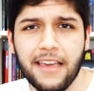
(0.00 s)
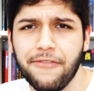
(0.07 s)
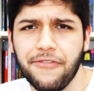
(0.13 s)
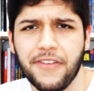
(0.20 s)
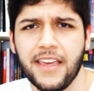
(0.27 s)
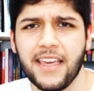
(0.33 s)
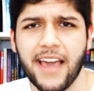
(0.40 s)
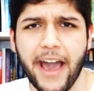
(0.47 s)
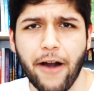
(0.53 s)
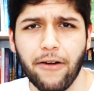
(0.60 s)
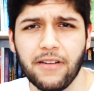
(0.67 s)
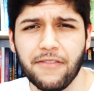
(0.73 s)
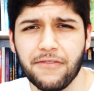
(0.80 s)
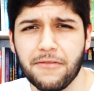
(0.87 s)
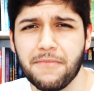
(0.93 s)
Enfim, é o
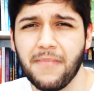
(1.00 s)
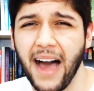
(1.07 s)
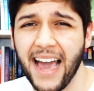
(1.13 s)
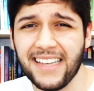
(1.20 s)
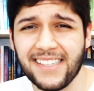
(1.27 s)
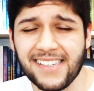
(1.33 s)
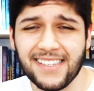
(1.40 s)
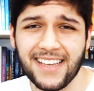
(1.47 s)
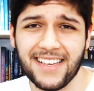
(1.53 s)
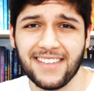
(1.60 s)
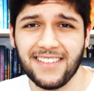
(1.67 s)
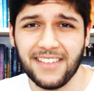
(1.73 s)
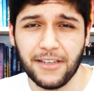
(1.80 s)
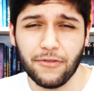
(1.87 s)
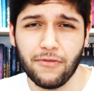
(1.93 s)
livro mais
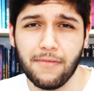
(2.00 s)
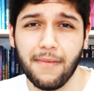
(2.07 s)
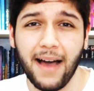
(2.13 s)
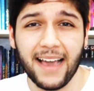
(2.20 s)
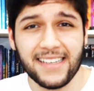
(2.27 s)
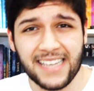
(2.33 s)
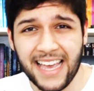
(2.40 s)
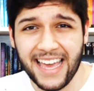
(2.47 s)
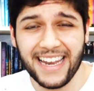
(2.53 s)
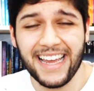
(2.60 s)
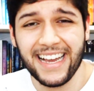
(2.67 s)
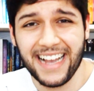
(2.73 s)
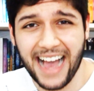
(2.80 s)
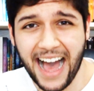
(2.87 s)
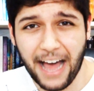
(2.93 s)
esquecido, mais
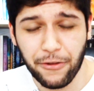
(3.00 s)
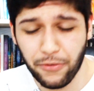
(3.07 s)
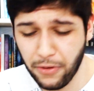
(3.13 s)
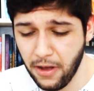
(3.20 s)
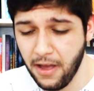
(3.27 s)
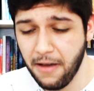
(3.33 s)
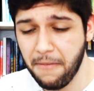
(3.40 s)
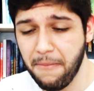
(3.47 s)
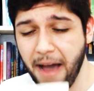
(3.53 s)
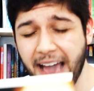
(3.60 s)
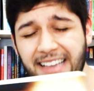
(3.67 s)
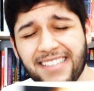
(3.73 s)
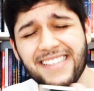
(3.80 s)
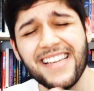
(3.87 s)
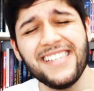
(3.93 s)
renegado,
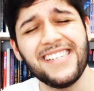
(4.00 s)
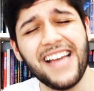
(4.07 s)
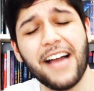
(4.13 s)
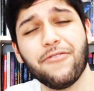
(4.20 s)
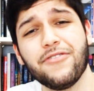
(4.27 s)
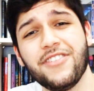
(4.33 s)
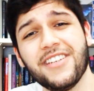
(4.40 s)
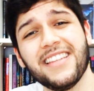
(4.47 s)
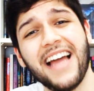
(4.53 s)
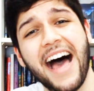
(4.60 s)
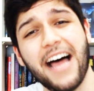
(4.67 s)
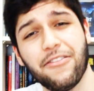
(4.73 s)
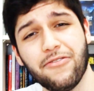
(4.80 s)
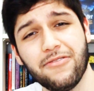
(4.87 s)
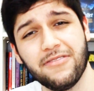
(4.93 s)
mais deixado de
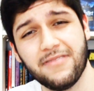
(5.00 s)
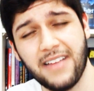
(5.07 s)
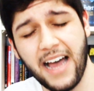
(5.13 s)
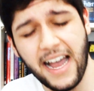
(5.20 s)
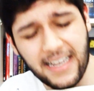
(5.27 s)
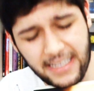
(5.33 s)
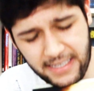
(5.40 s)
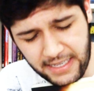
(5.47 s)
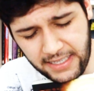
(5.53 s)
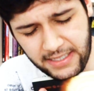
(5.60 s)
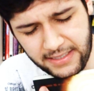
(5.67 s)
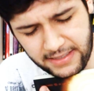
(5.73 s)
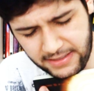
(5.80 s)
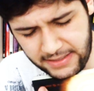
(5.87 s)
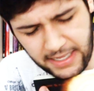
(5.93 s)
lado aqui
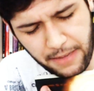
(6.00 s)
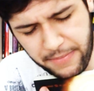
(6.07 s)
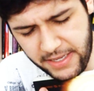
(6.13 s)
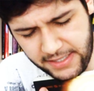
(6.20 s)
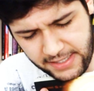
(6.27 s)
da minha